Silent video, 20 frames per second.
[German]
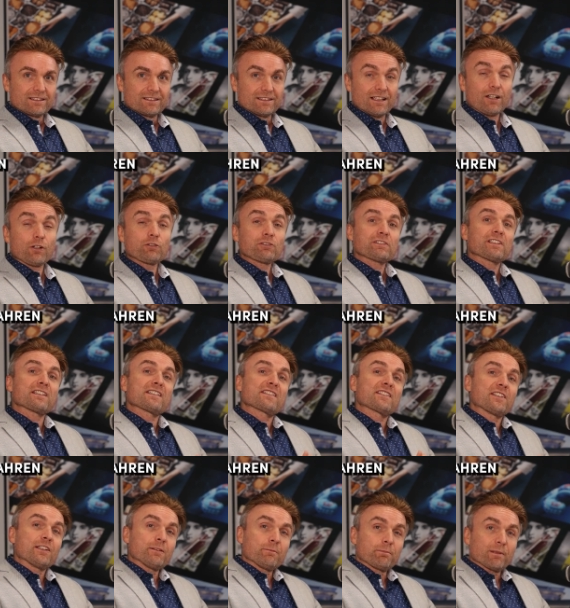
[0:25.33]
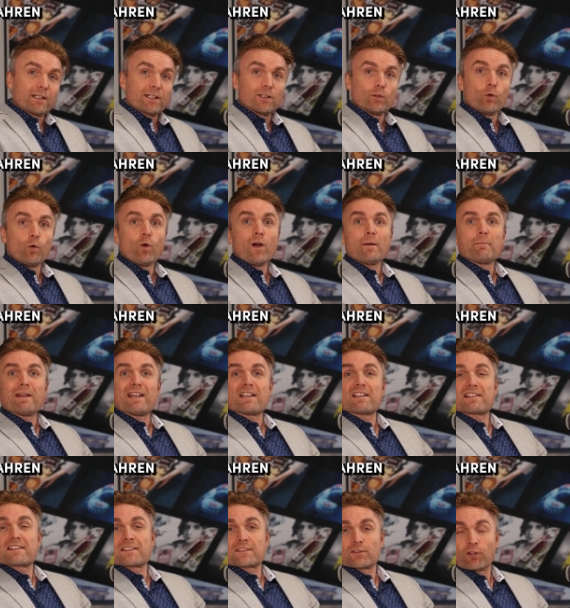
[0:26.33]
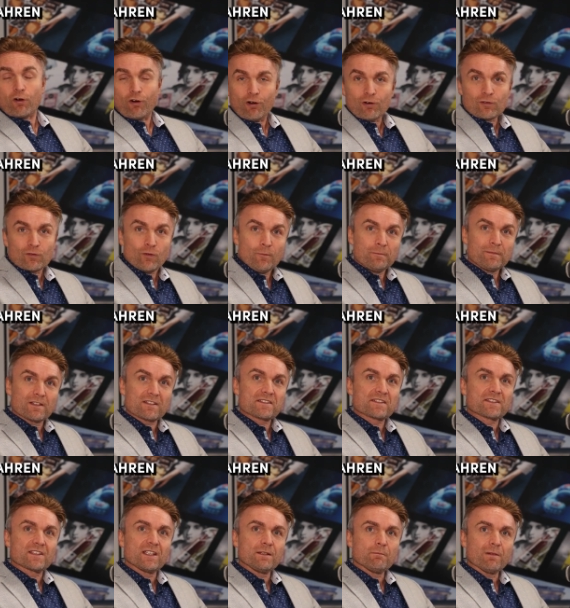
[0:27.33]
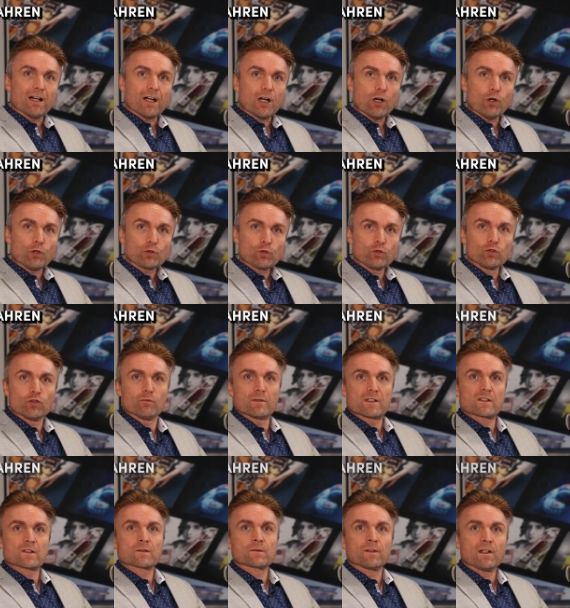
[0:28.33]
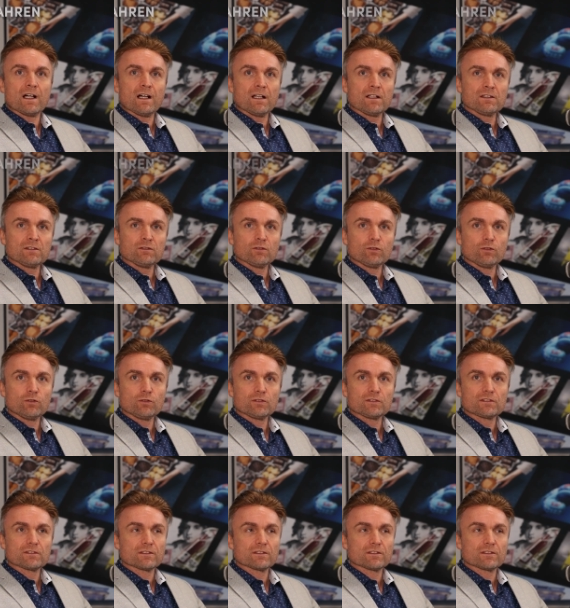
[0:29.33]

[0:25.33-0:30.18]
Ja, heute geht's hier bei OMS Talk um das Thema autonomes Fahren und